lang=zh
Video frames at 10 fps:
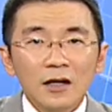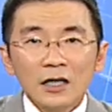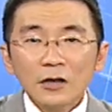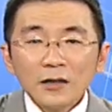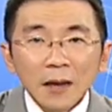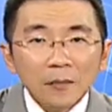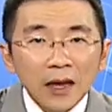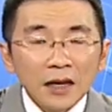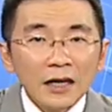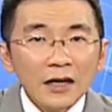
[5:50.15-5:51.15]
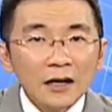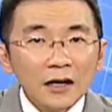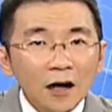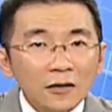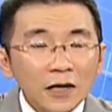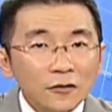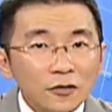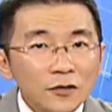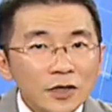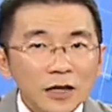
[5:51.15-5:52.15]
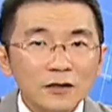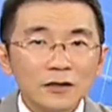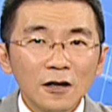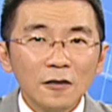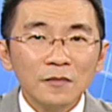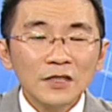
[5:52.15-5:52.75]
因为在每一个高点出现的时候，